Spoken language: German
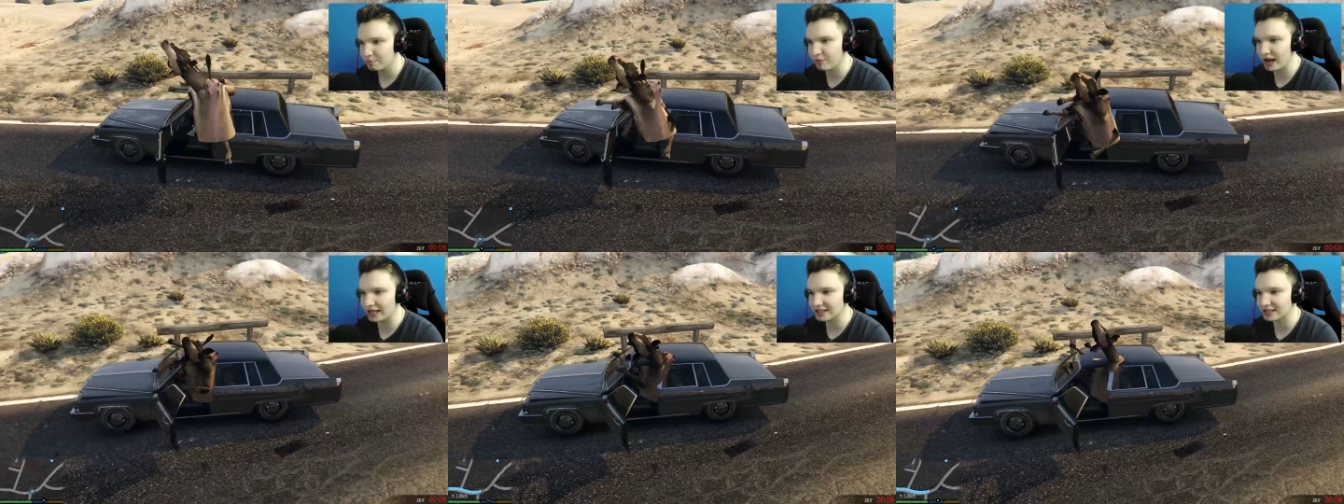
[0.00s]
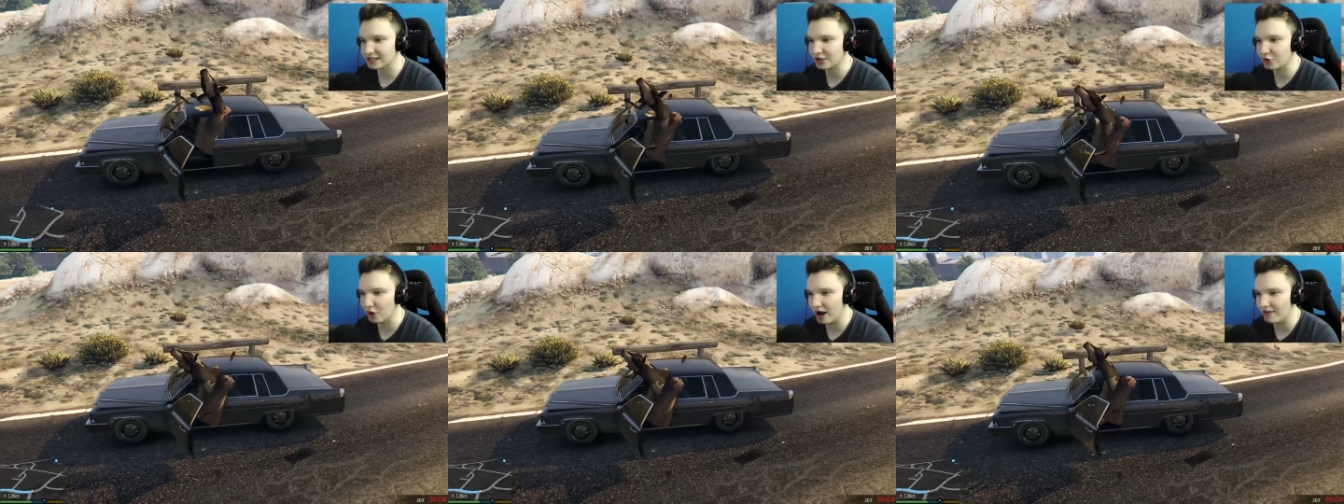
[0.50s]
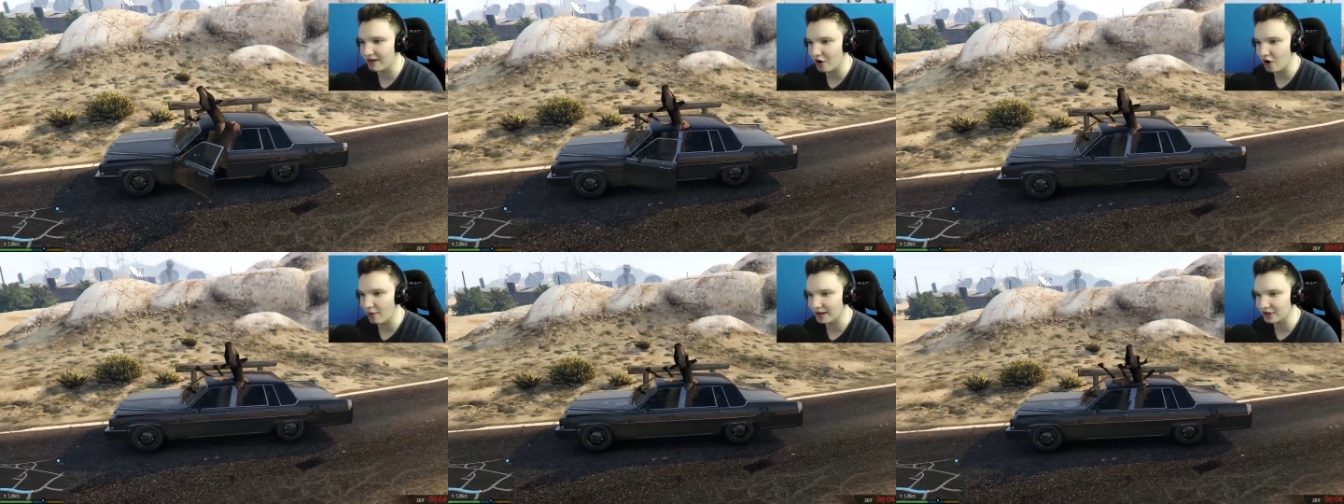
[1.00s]
beste Kuh ever.
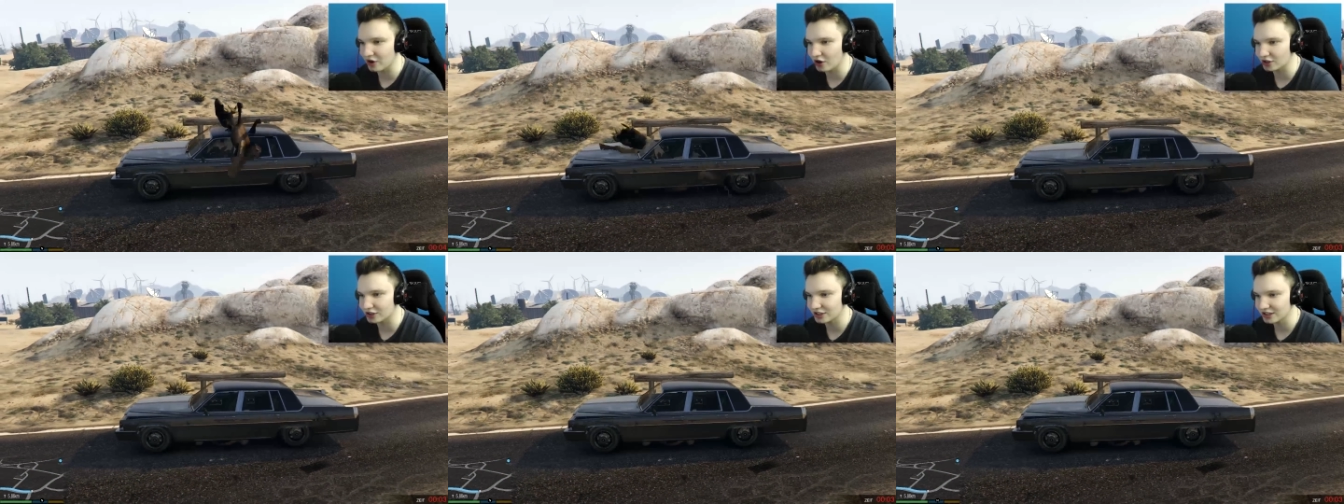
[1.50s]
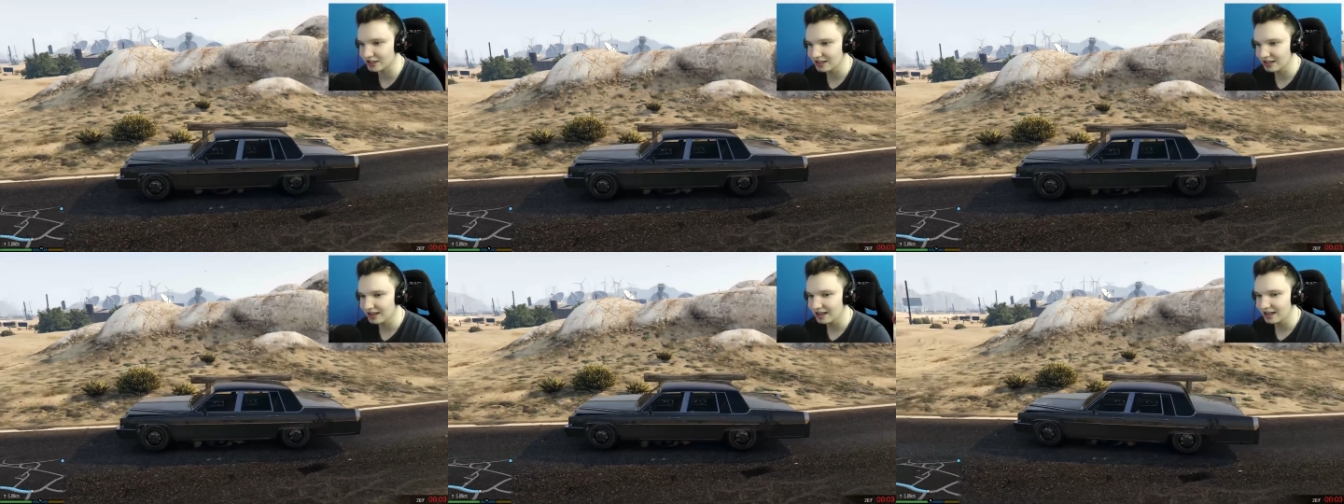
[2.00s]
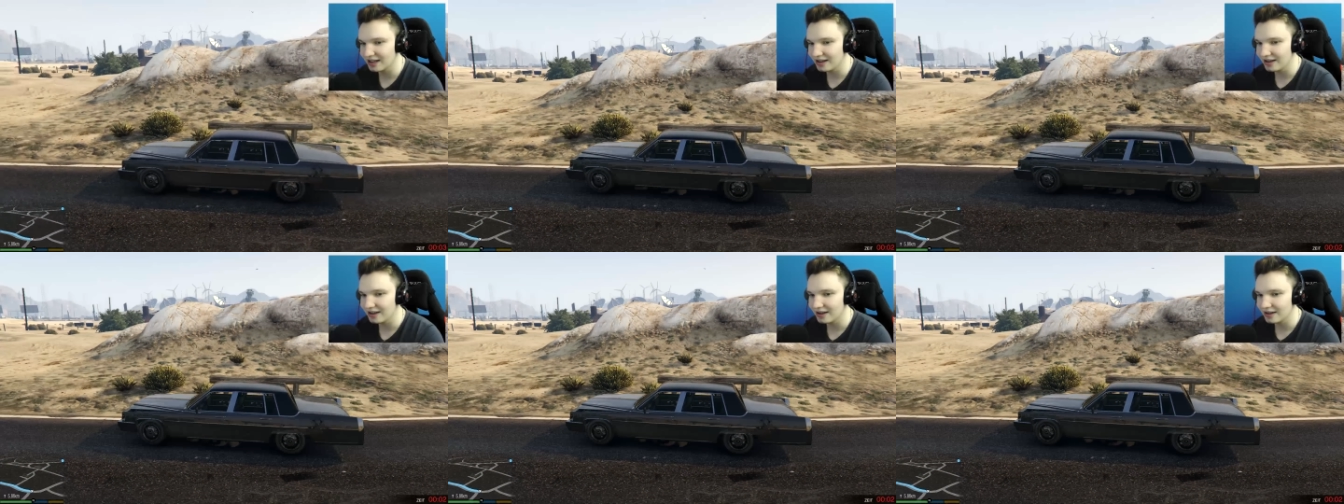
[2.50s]
Oh mein Gott.
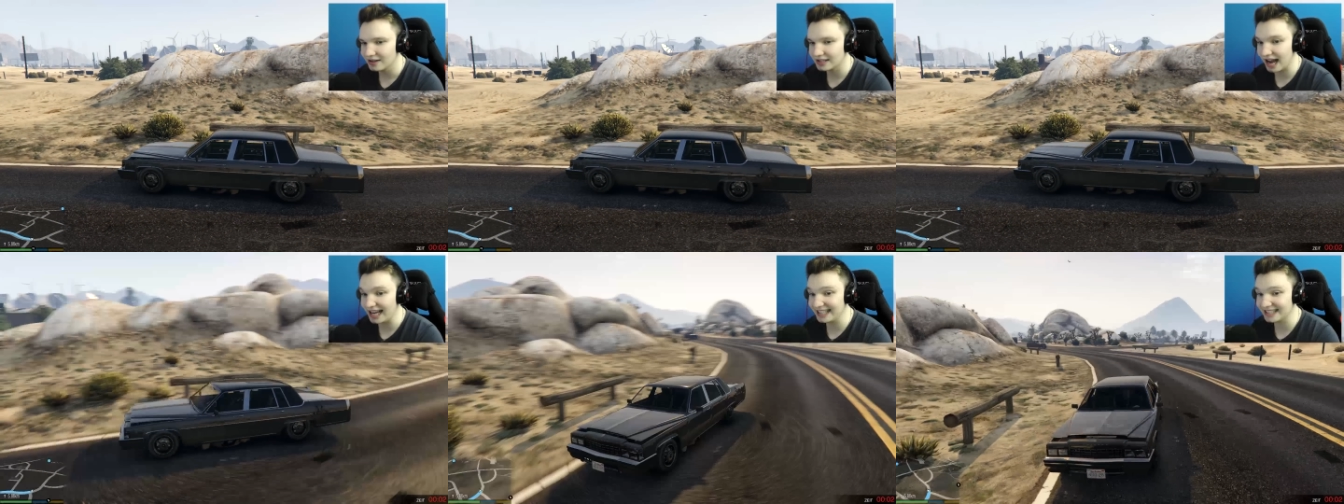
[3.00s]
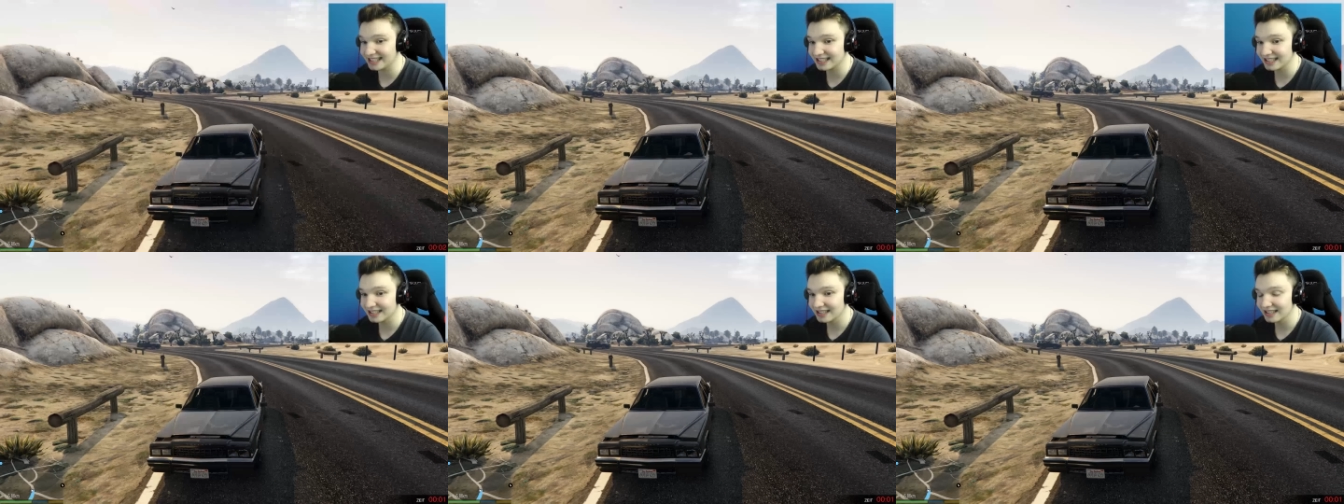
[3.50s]
Zeit?